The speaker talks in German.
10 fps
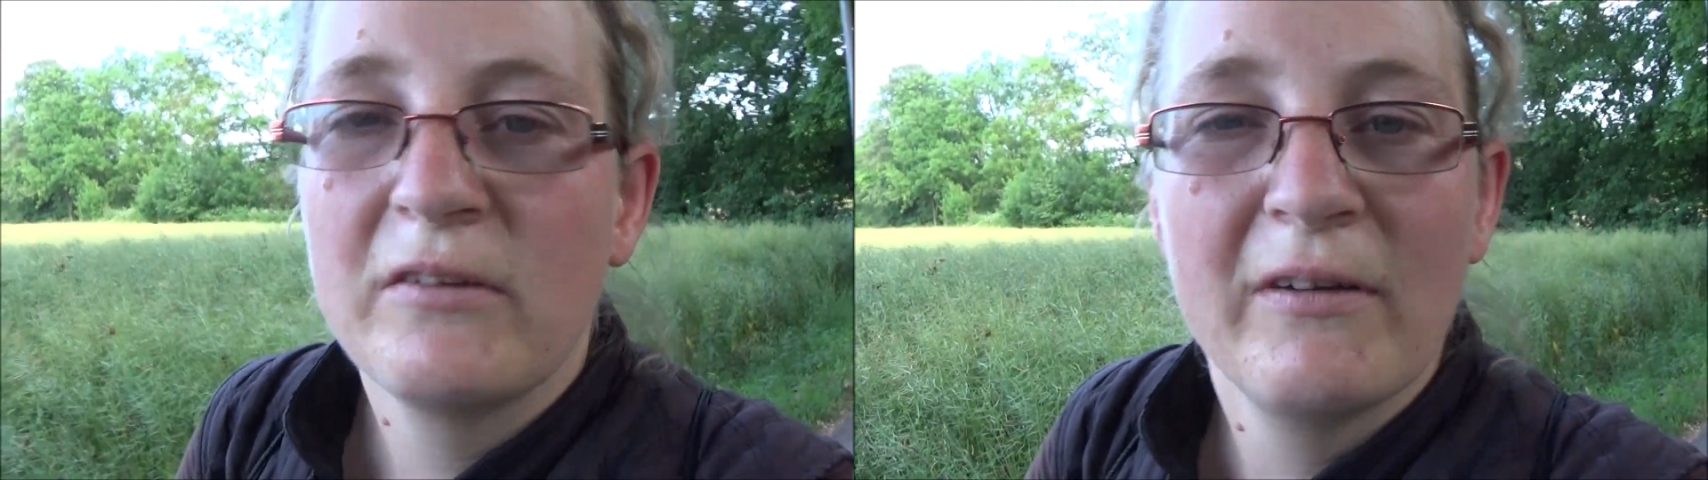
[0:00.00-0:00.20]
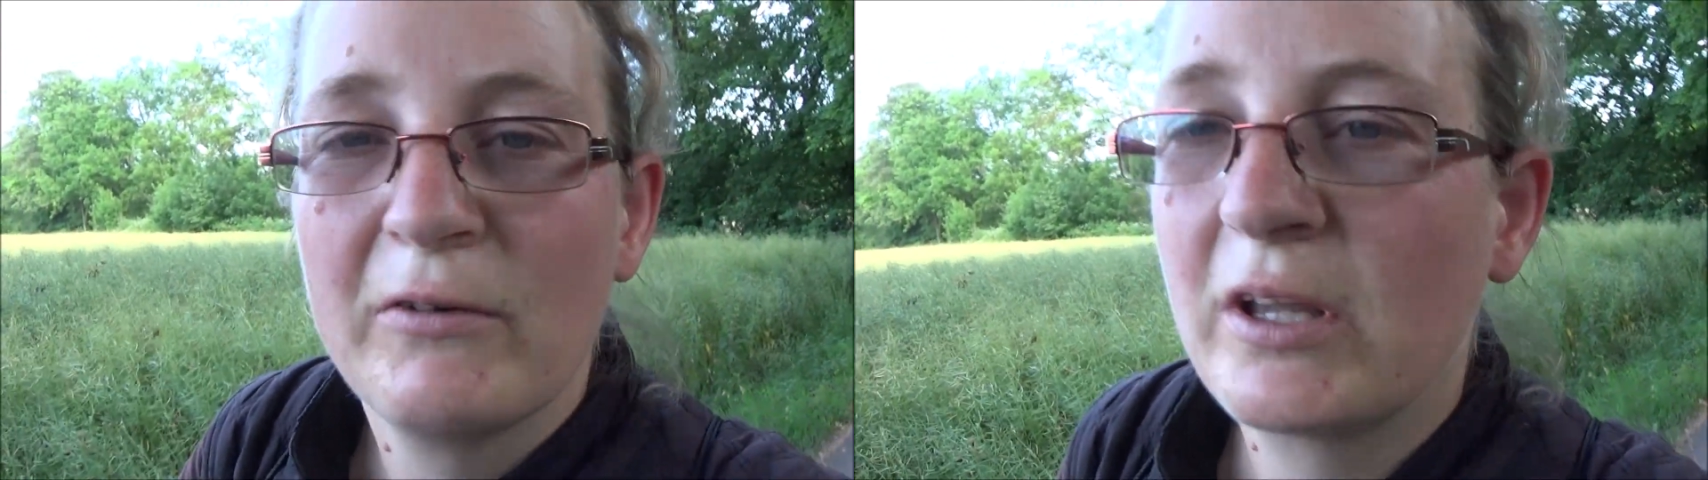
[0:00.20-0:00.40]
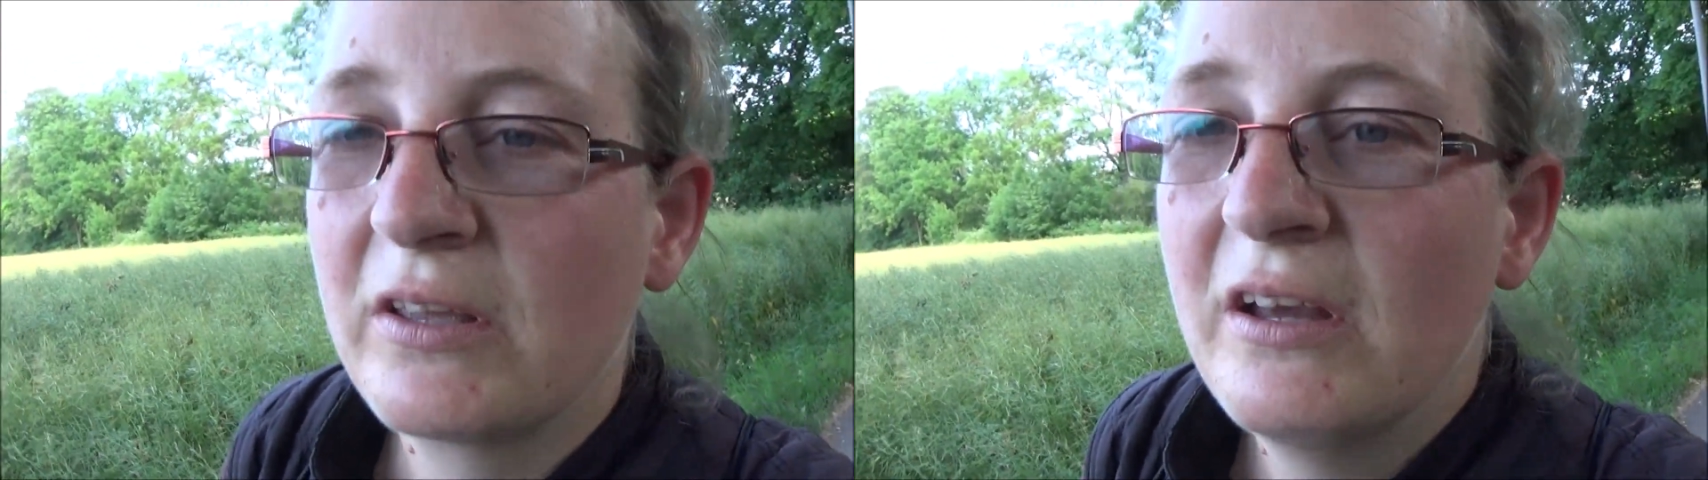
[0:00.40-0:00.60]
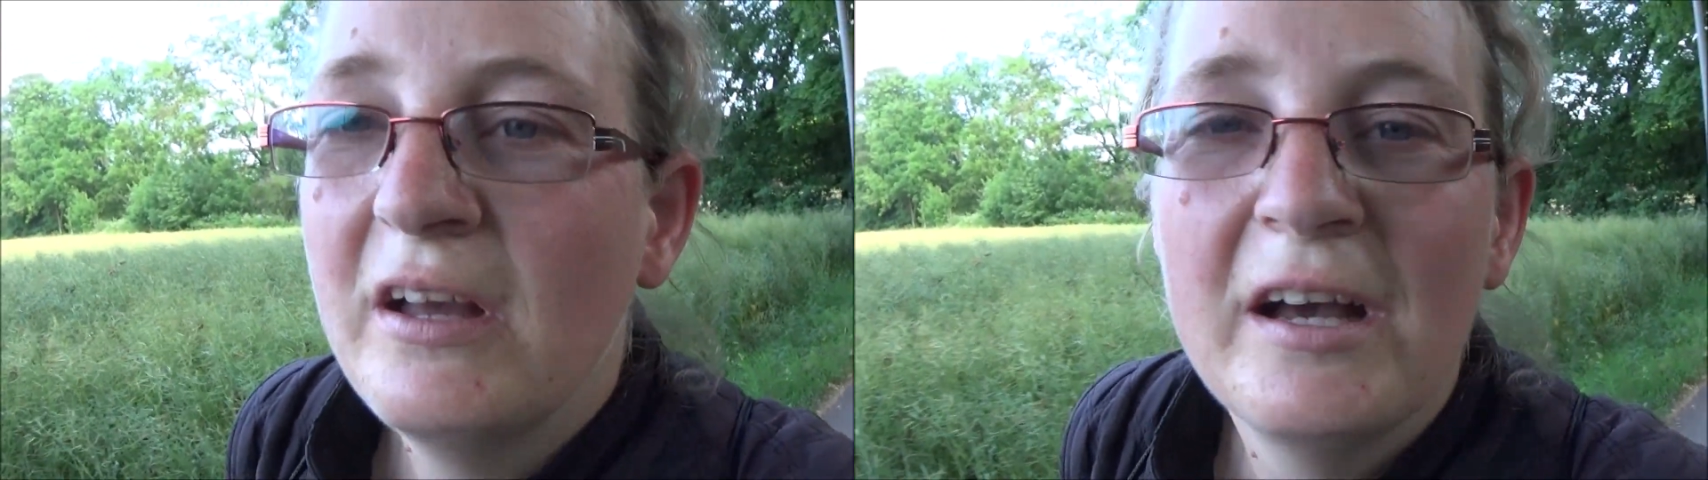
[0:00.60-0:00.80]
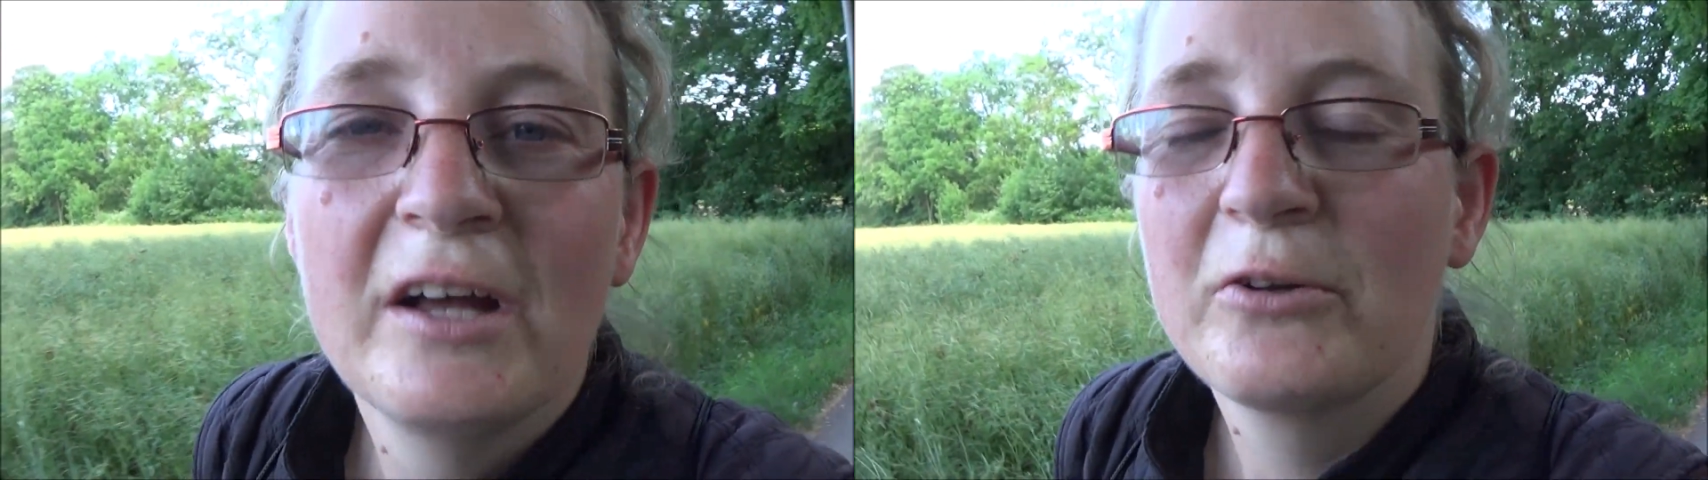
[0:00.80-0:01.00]
Ich war wirklich
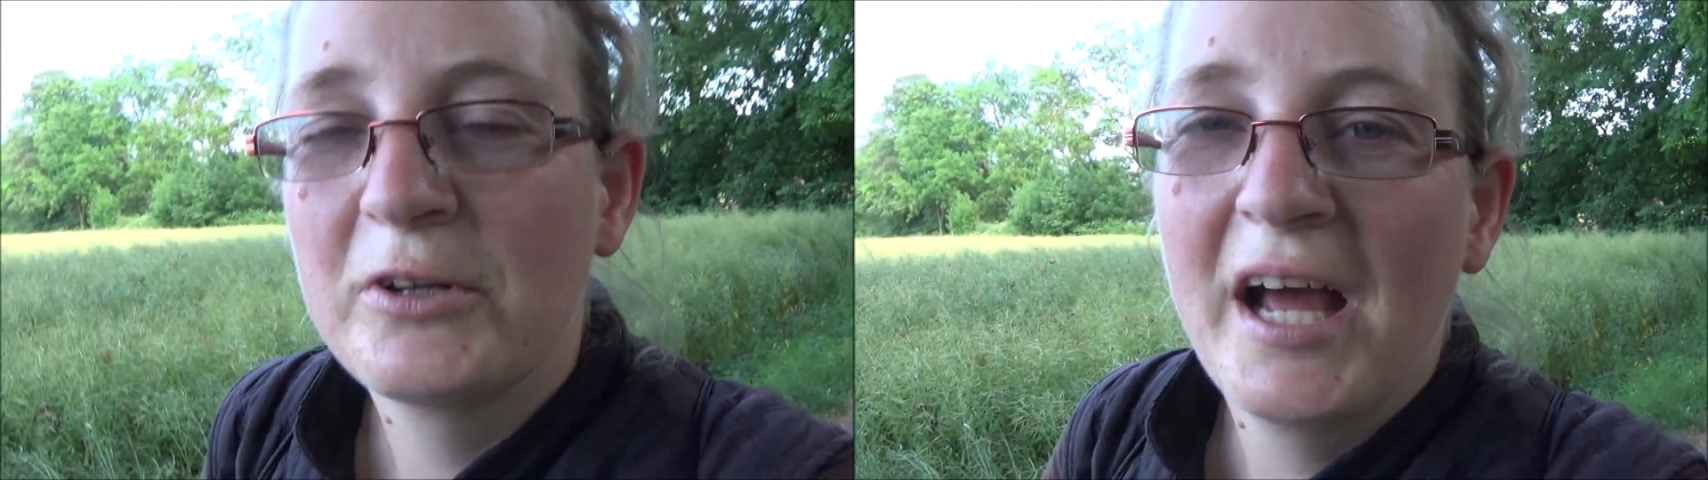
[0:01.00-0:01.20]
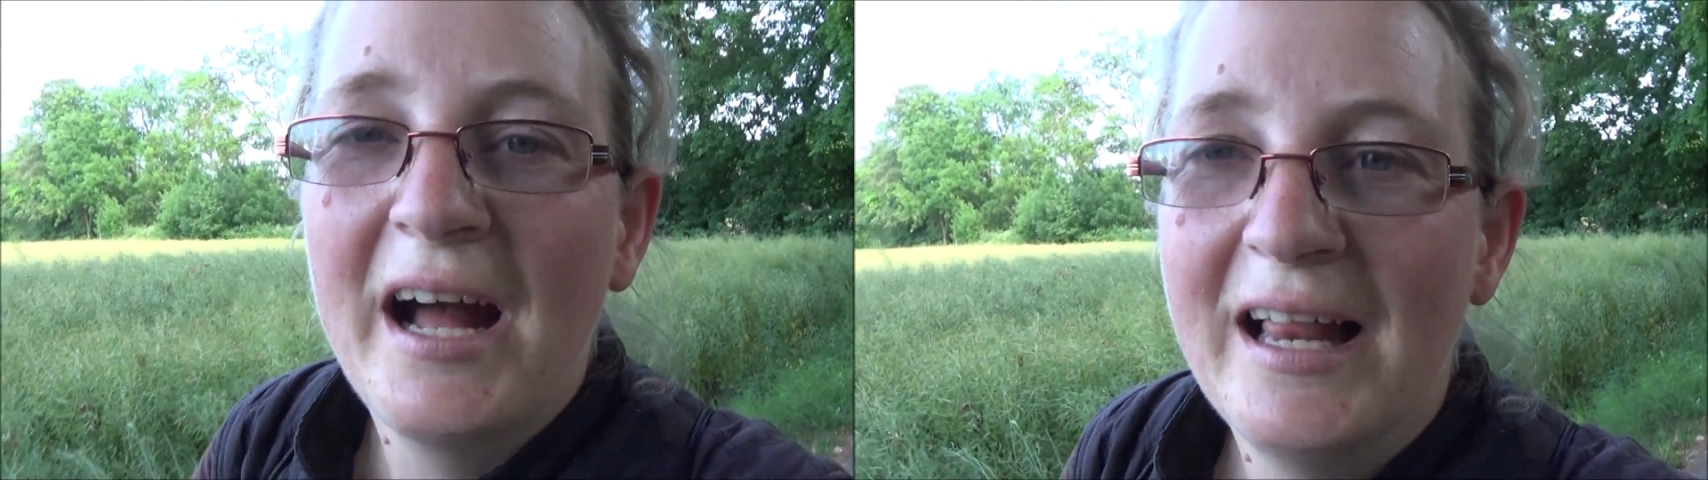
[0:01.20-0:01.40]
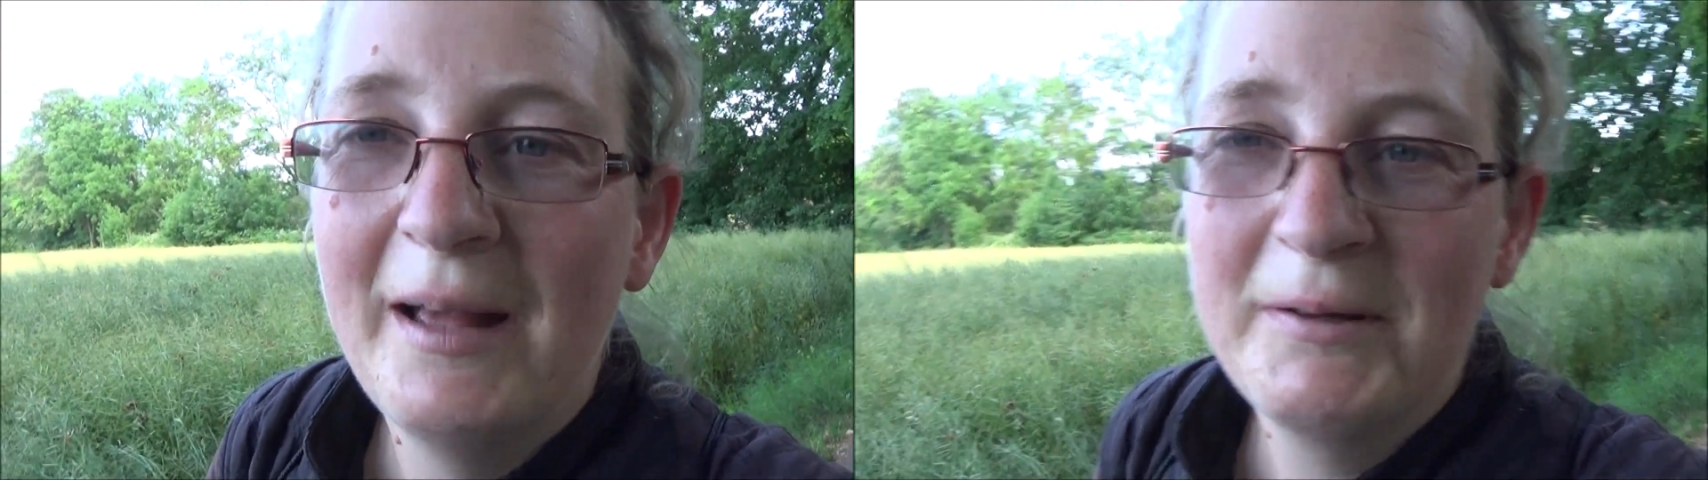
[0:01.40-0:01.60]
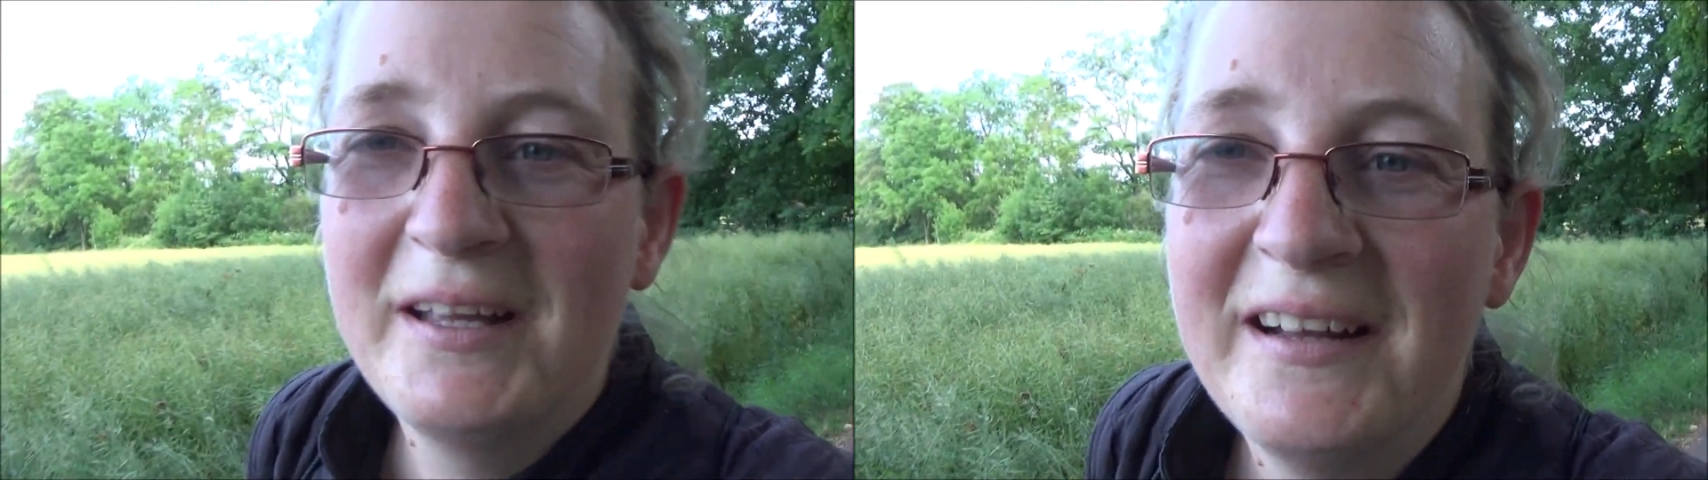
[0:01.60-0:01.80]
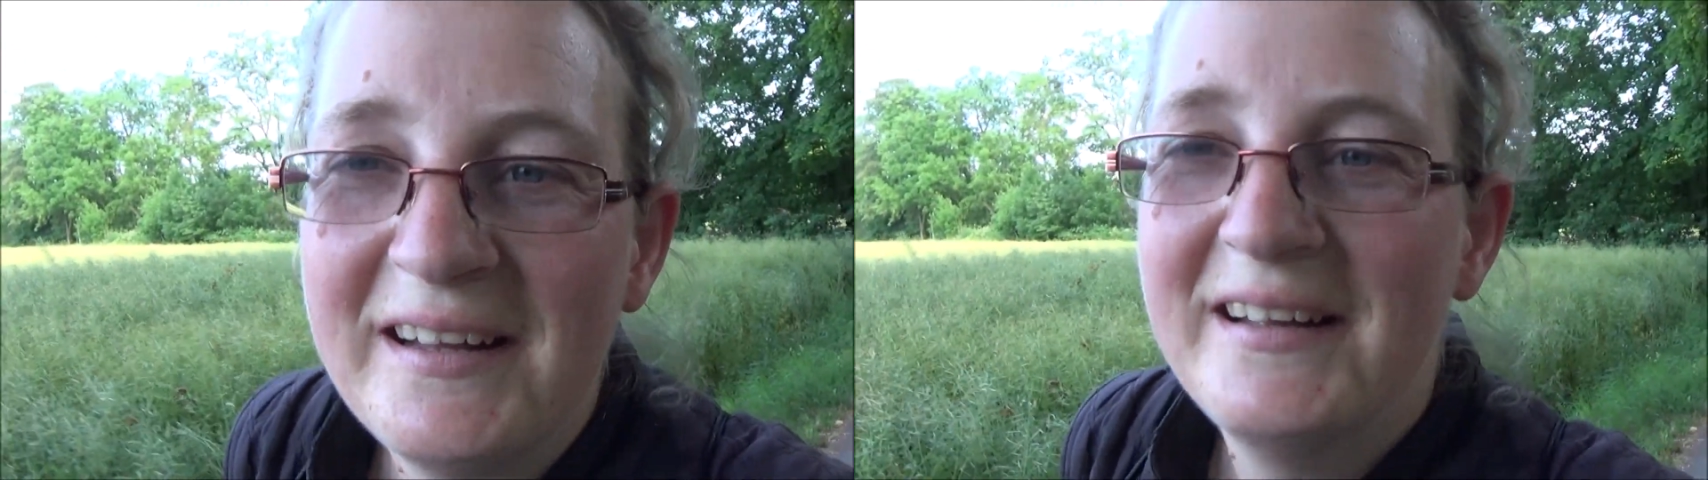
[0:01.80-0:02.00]
total happy.